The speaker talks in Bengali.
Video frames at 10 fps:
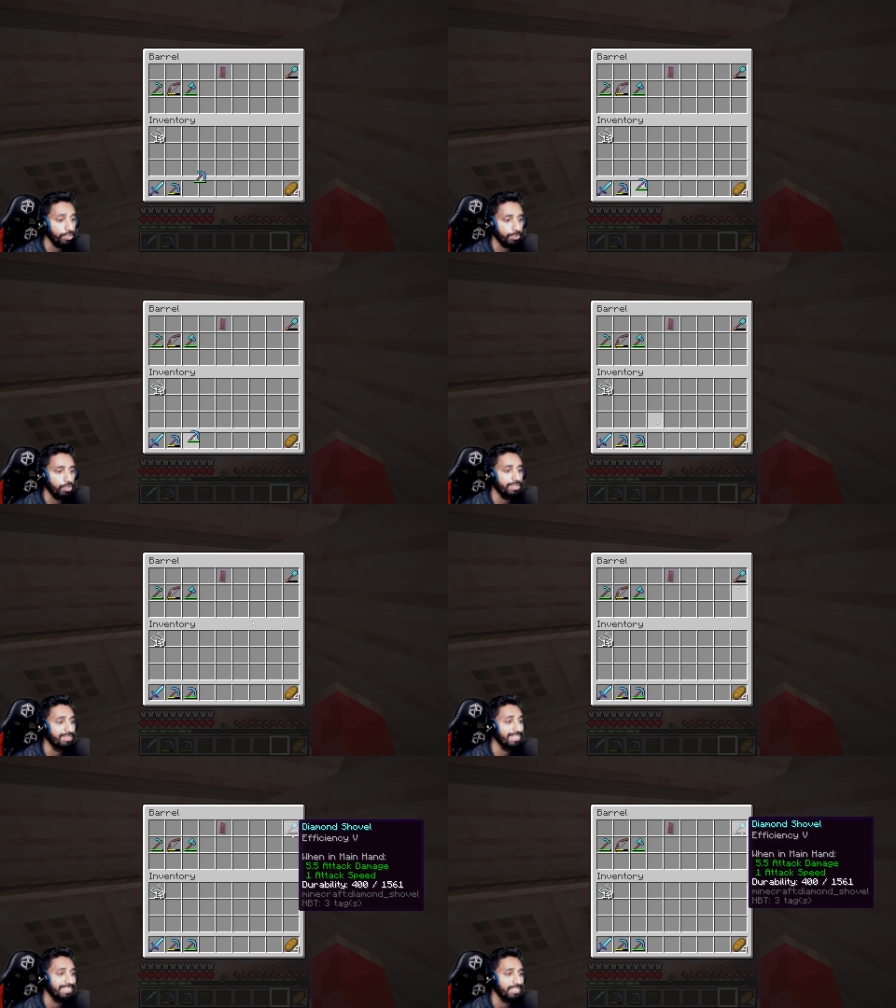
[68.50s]
আর
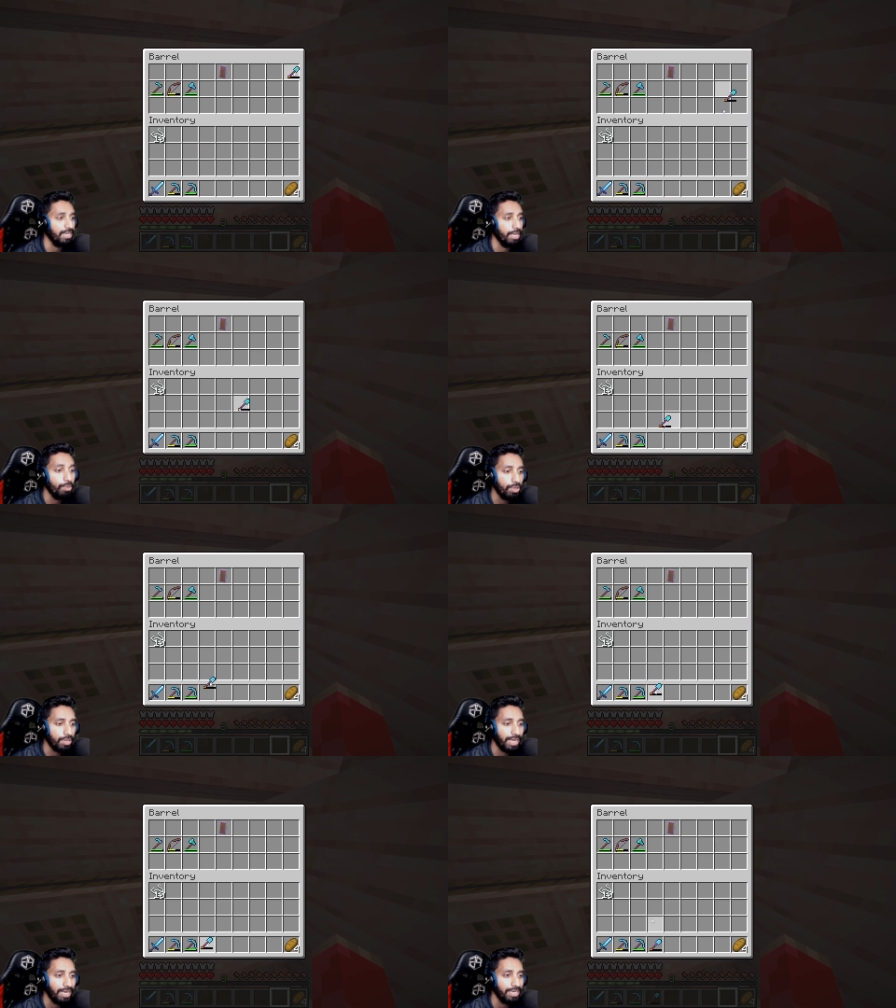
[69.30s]
ড্রেস ছাড়া এমন
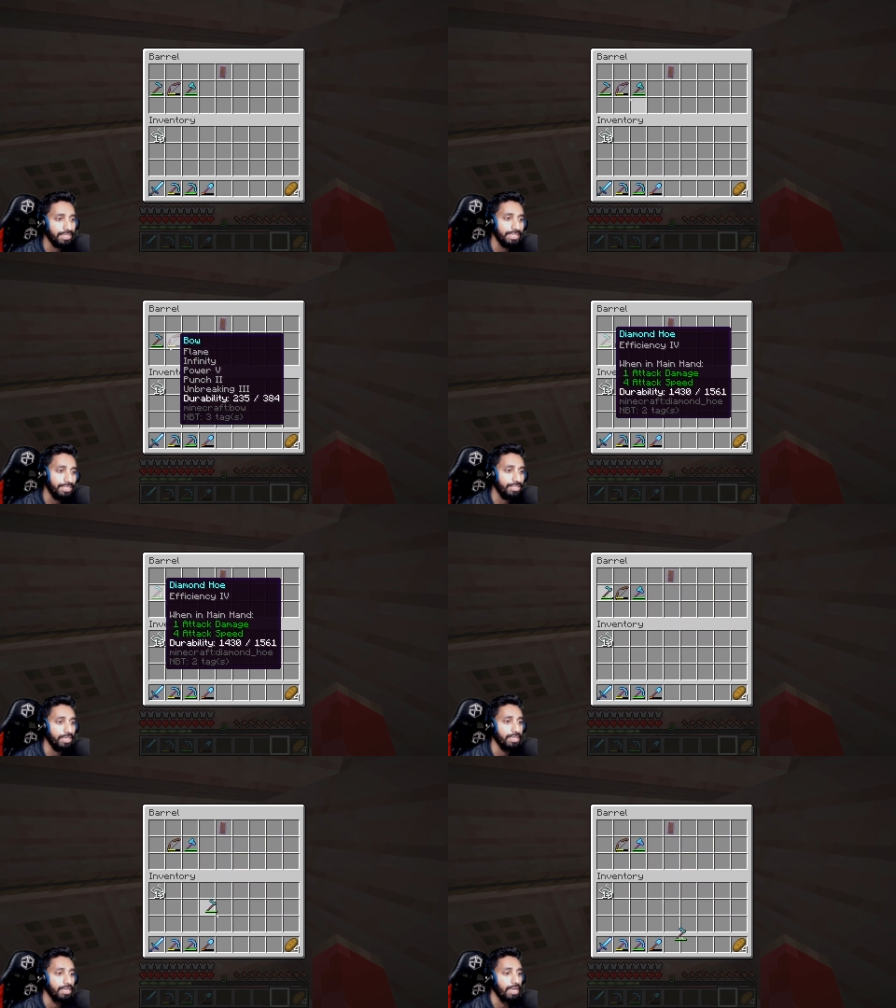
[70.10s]
কেলানে দিচ্ছে
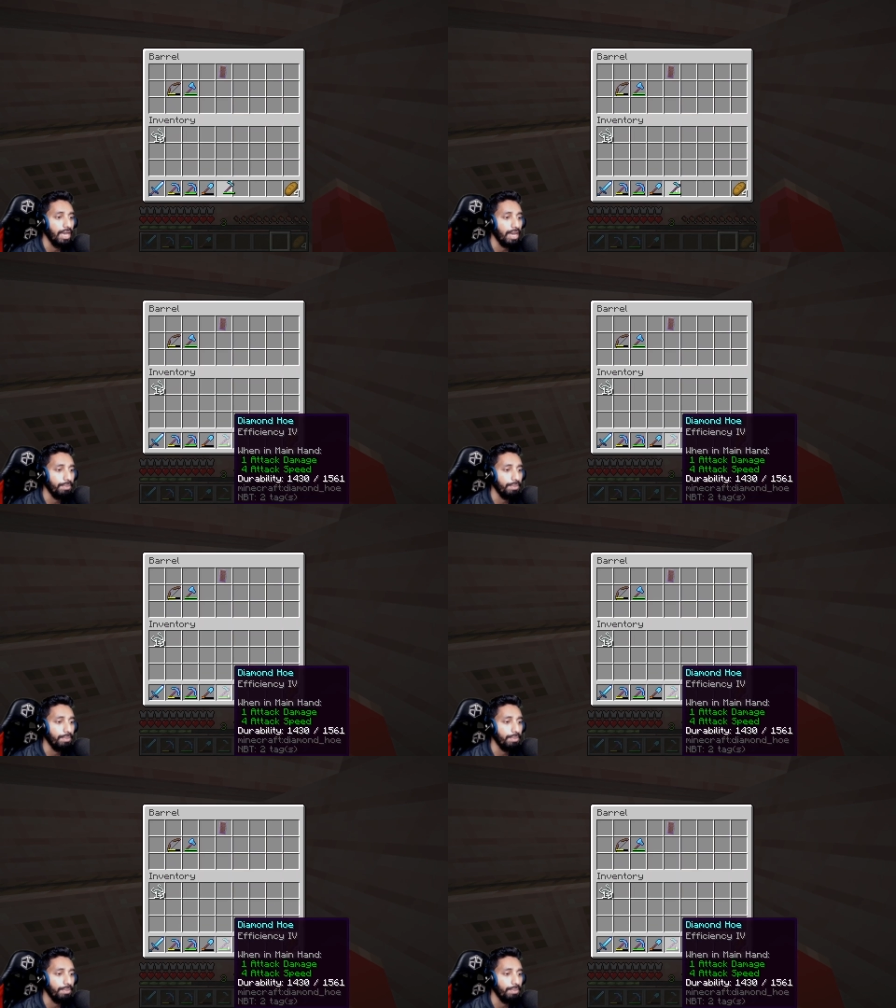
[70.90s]
আমি